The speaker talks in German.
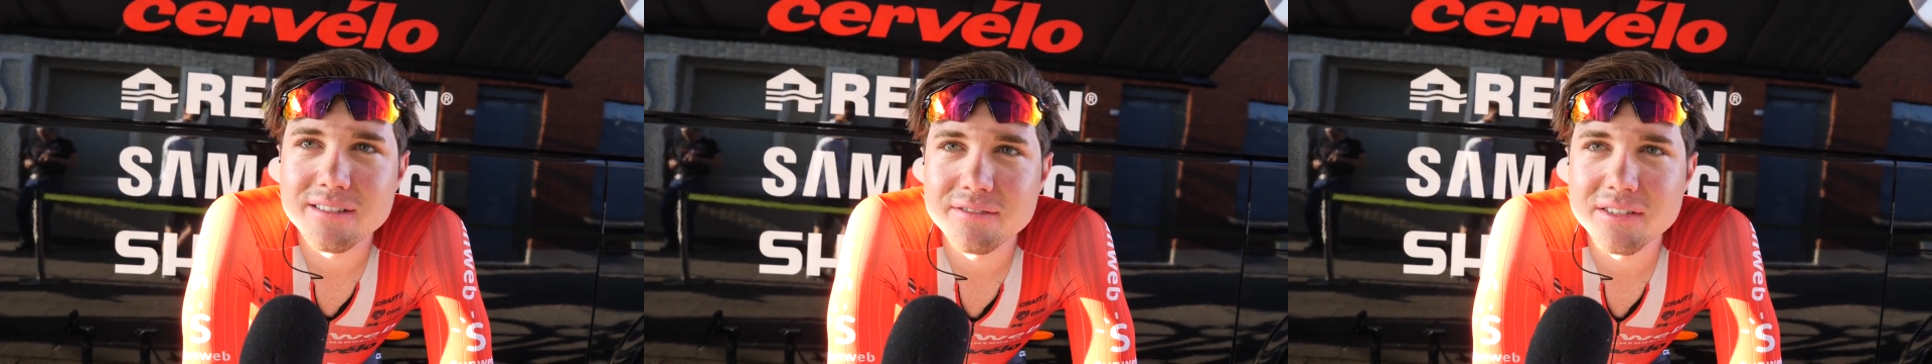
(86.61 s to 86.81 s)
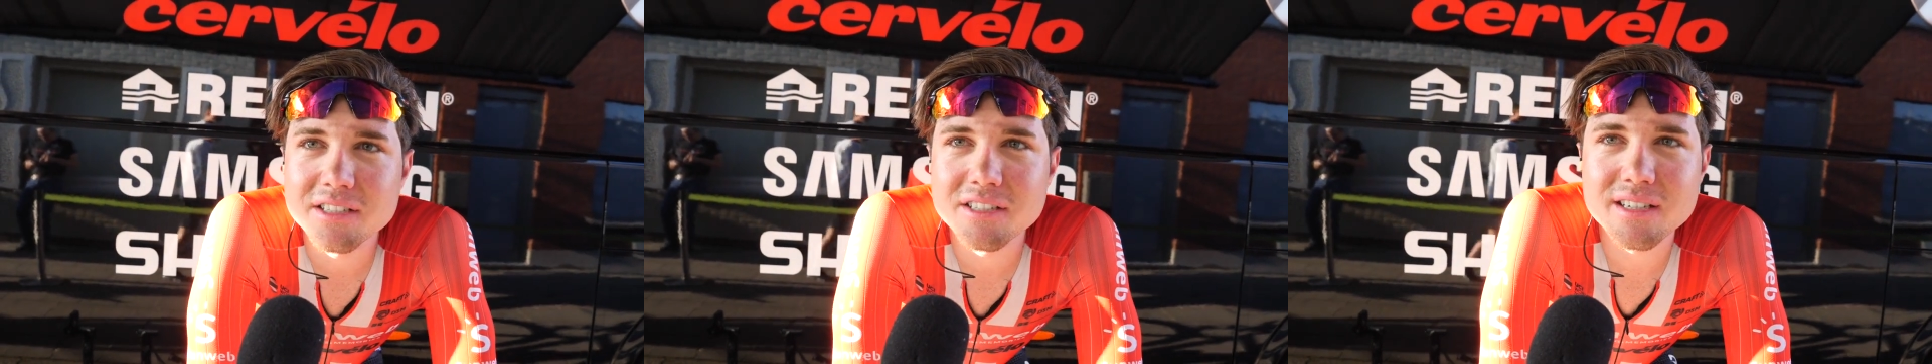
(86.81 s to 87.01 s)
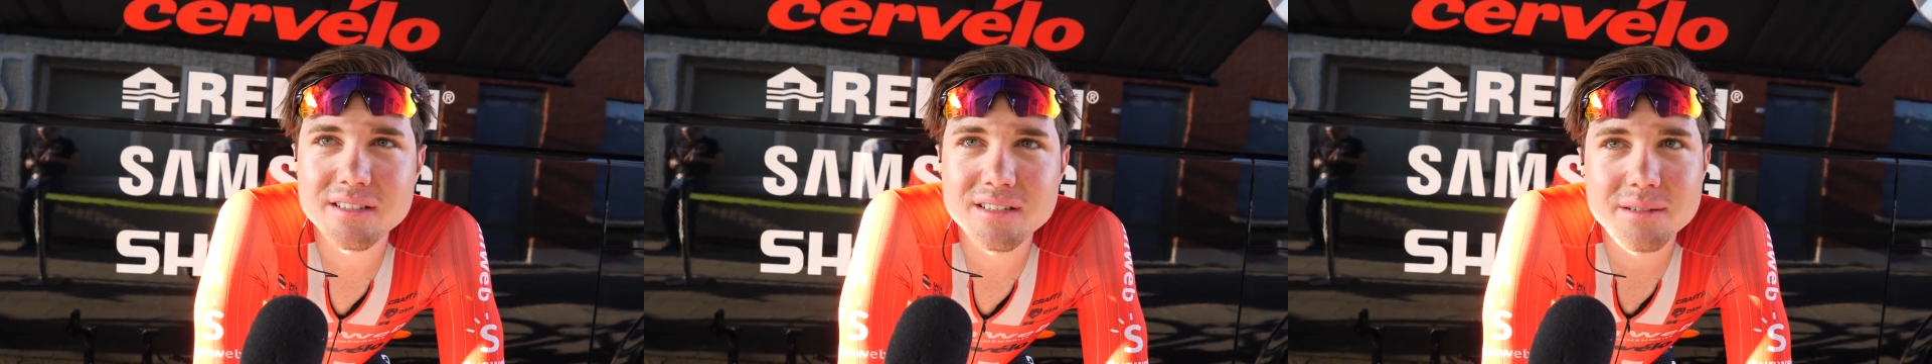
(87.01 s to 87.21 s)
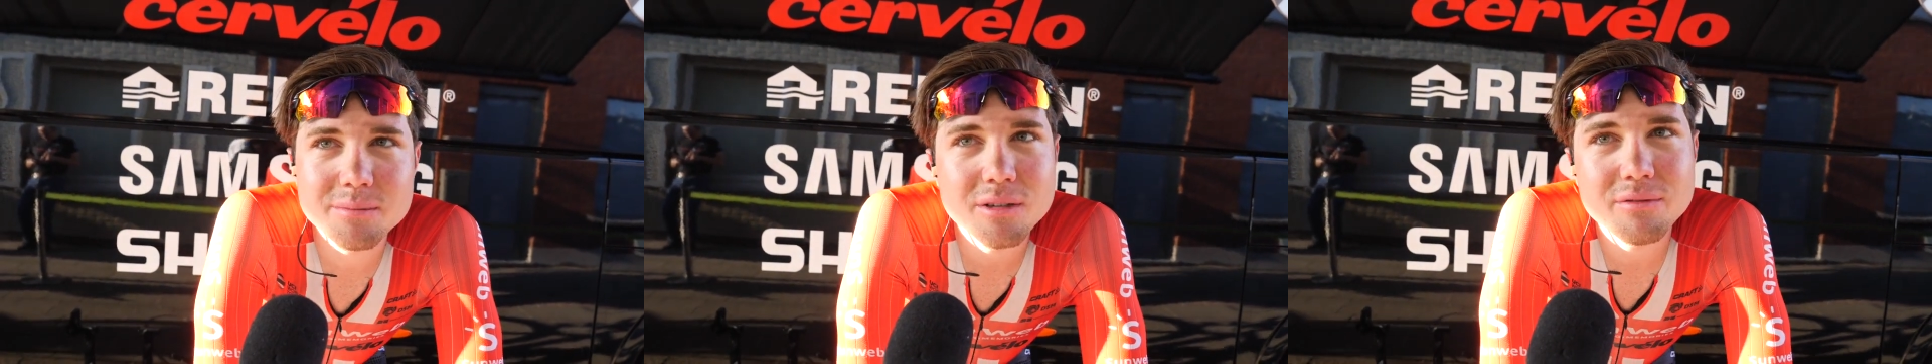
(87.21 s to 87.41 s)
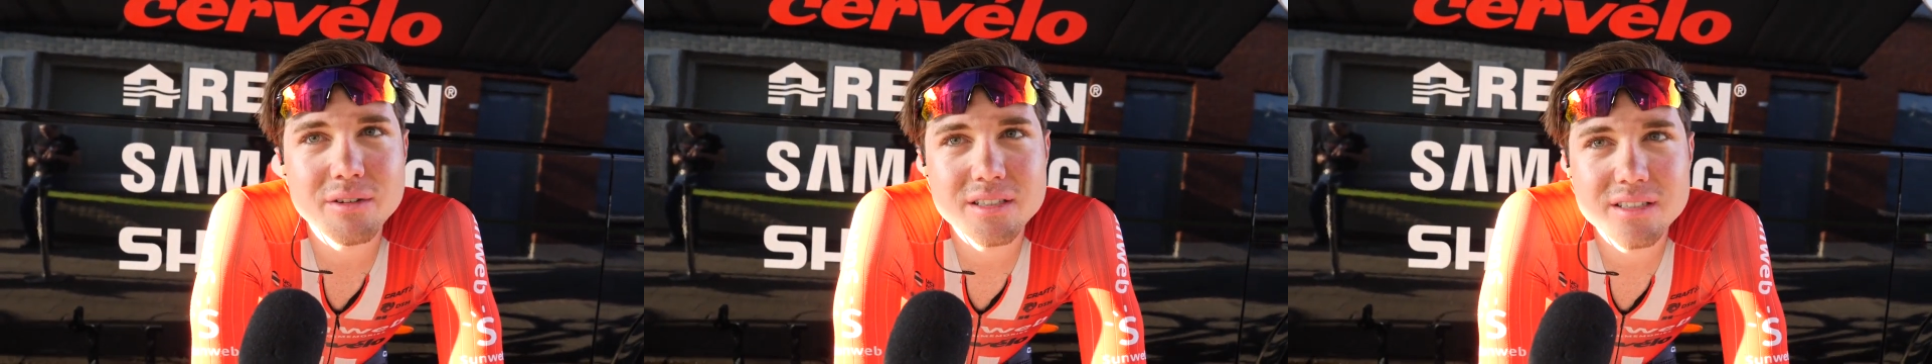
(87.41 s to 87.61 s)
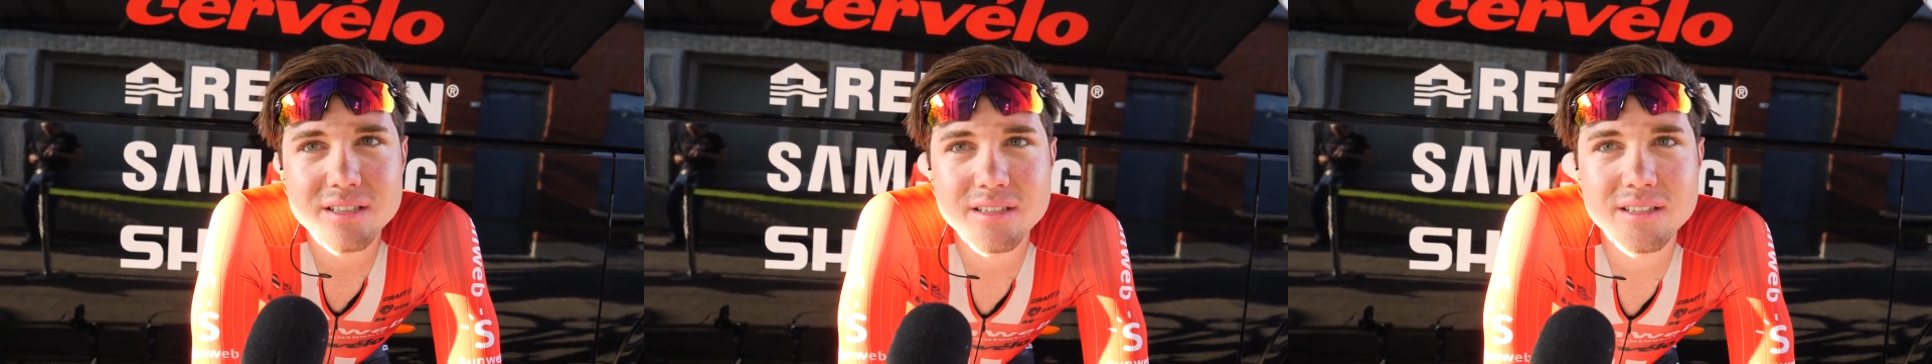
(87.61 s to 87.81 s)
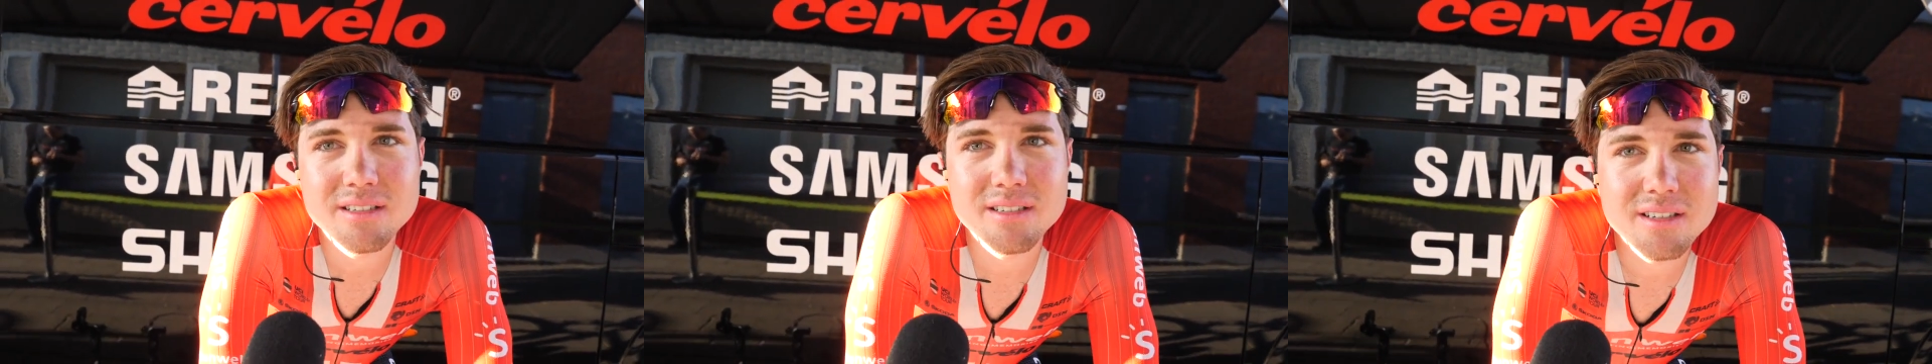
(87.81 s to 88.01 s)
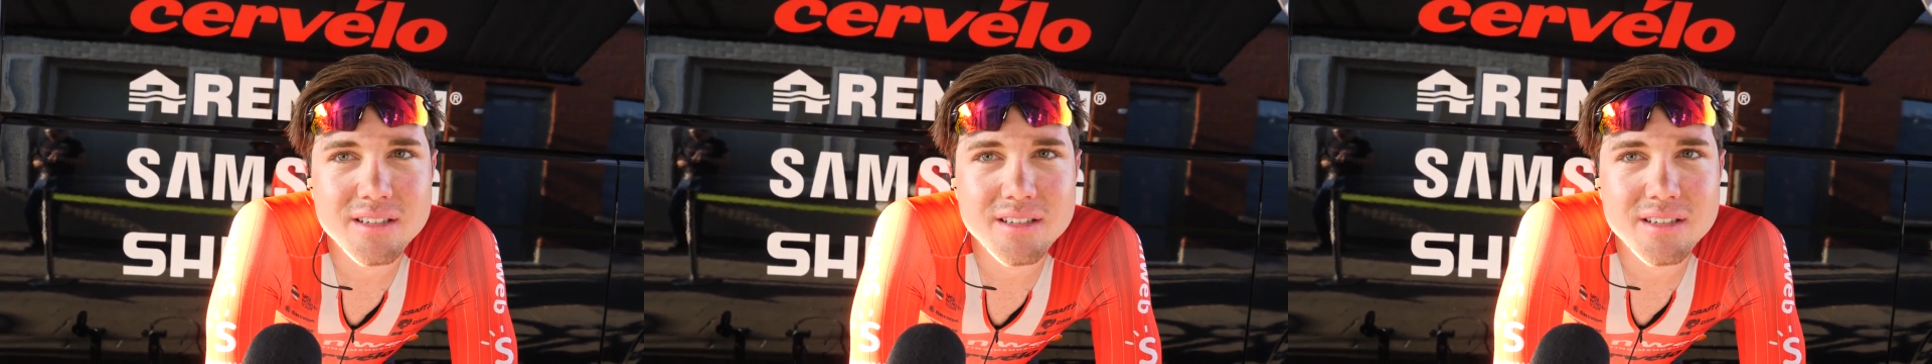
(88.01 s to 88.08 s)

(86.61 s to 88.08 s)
Windschatten, aber da war ich